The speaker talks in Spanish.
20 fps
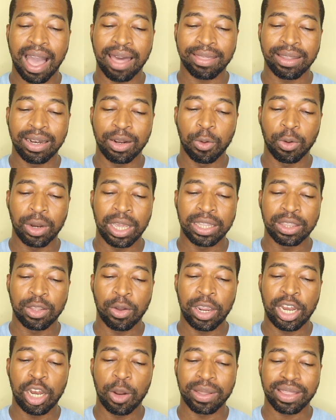a
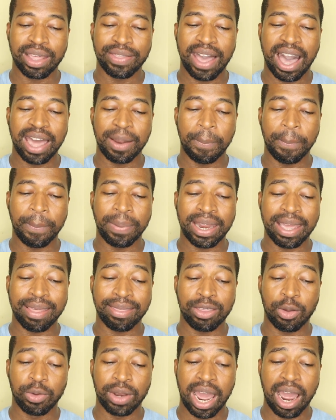circulito y lo vas a dejar
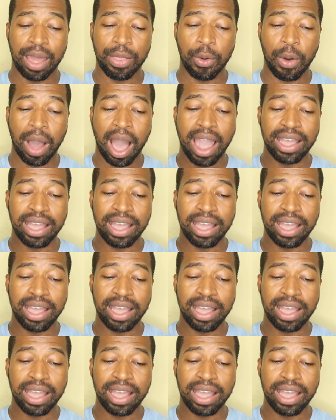presionado.